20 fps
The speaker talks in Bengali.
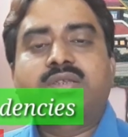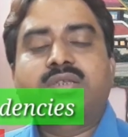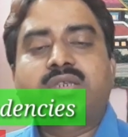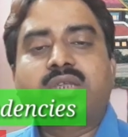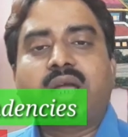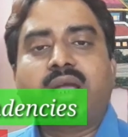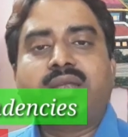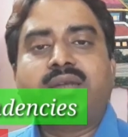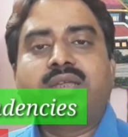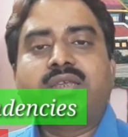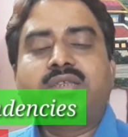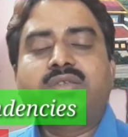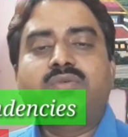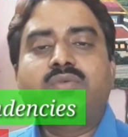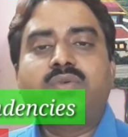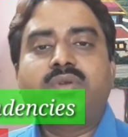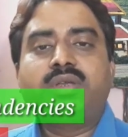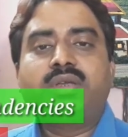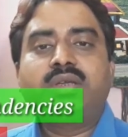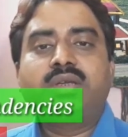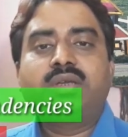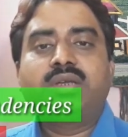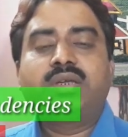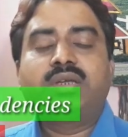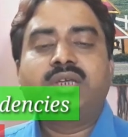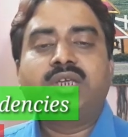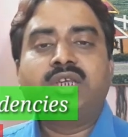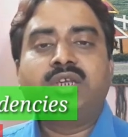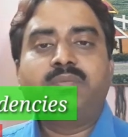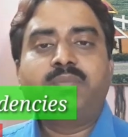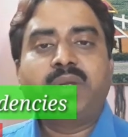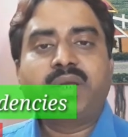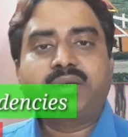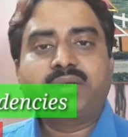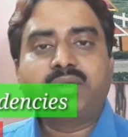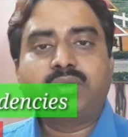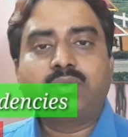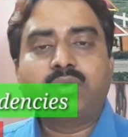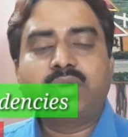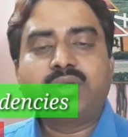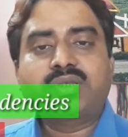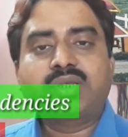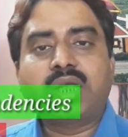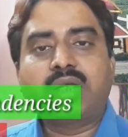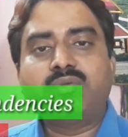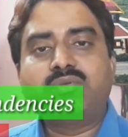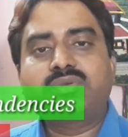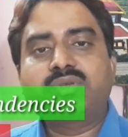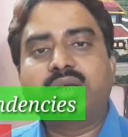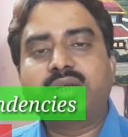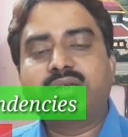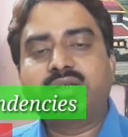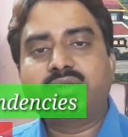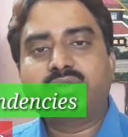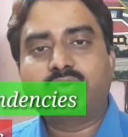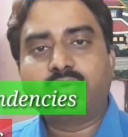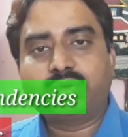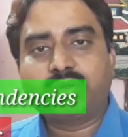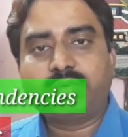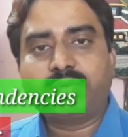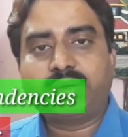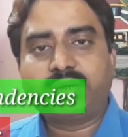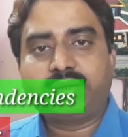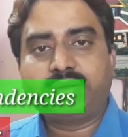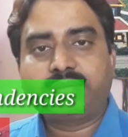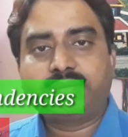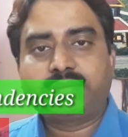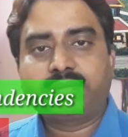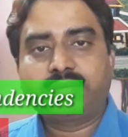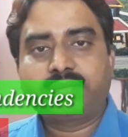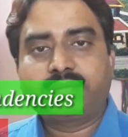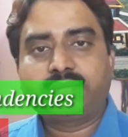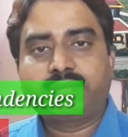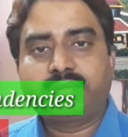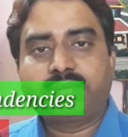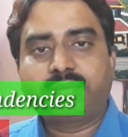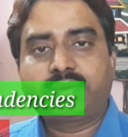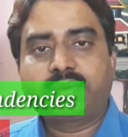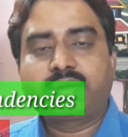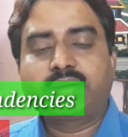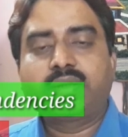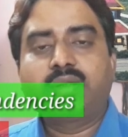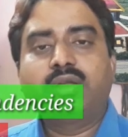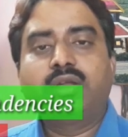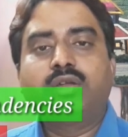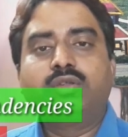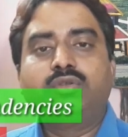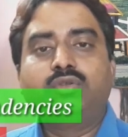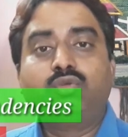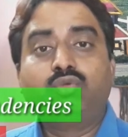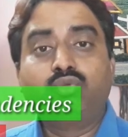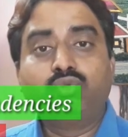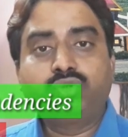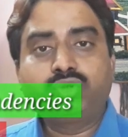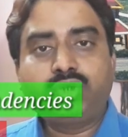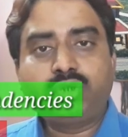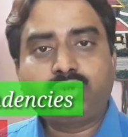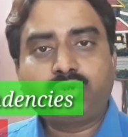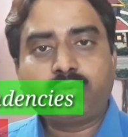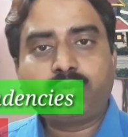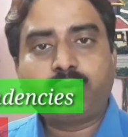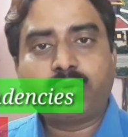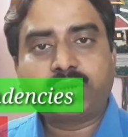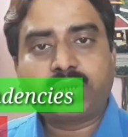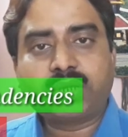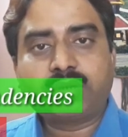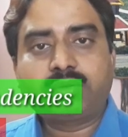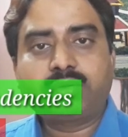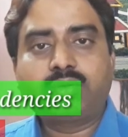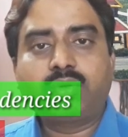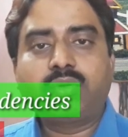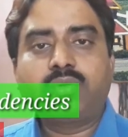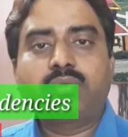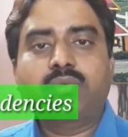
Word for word: সাইনাসগুলি ইনফেক্টেড হলে সাইনোসাইটিস হতে পারে দূষিত পদার্থ